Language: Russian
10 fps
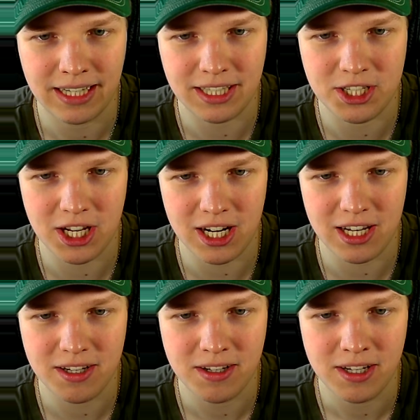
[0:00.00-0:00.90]
Это
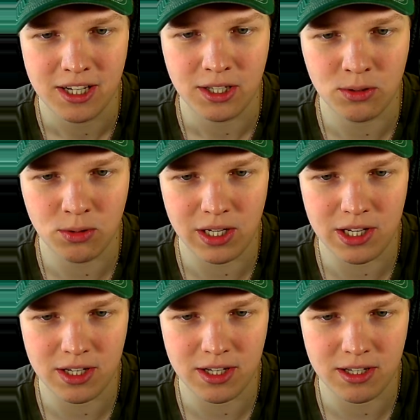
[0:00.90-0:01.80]
Чарли. Ну
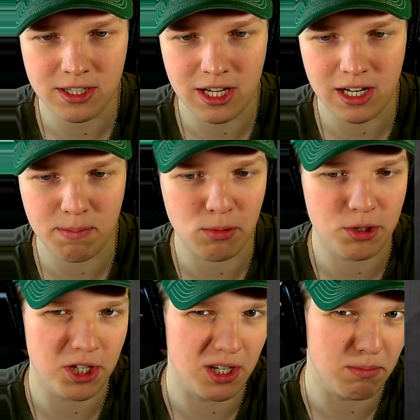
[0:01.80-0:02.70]
или Чарли
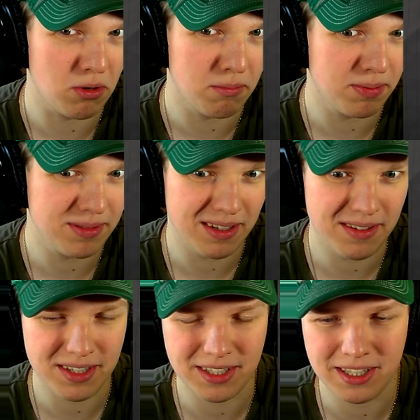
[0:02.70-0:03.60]
плюс Черри Бомб,
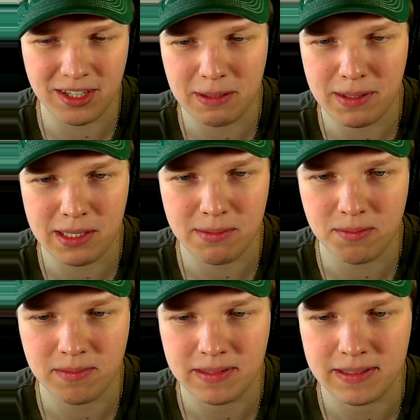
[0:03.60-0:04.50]
наверное, как
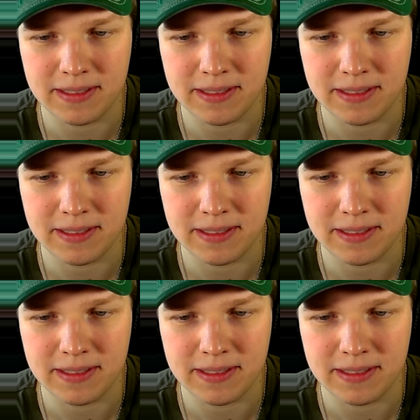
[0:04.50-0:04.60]
минимум.